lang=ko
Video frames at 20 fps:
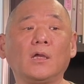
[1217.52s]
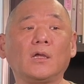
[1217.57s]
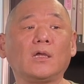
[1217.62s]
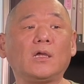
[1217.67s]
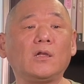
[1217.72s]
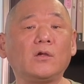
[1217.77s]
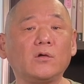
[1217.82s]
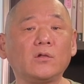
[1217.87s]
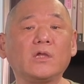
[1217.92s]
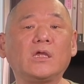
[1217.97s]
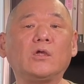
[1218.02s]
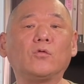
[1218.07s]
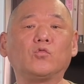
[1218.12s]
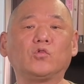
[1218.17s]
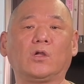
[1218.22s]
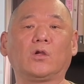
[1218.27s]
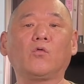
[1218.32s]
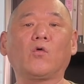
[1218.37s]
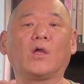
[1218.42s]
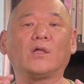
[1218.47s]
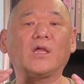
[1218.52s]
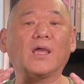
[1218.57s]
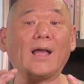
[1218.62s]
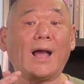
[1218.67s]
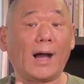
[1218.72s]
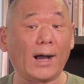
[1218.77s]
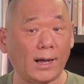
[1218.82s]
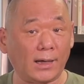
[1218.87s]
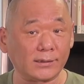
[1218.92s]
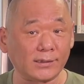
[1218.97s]
이런 기운들이 굉장히
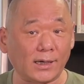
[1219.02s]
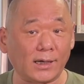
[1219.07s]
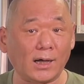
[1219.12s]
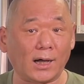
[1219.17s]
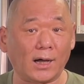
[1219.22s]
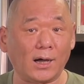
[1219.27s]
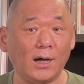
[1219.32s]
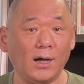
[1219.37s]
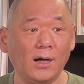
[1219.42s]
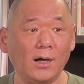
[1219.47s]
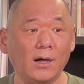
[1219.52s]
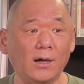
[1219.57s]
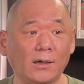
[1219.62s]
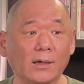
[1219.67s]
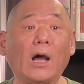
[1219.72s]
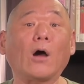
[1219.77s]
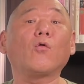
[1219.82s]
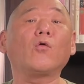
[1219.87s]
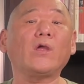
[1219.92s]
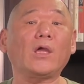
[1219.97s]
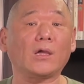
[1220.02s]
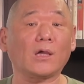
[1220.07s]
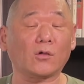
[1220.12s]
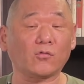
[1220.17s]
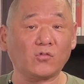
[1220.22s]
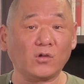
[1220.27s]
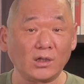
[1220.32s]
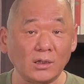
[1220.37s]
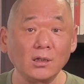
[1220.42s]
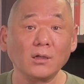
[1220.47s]
강하다 라고 얘기할
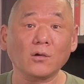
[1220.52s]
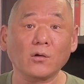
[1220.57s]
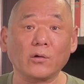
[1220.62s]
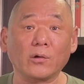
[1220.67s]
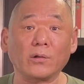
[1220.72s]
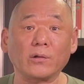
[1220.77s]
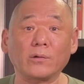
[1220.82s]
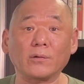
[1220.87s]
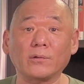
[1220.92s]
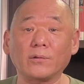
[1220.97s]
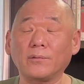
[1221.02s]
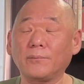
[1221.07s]
수 있는 거예요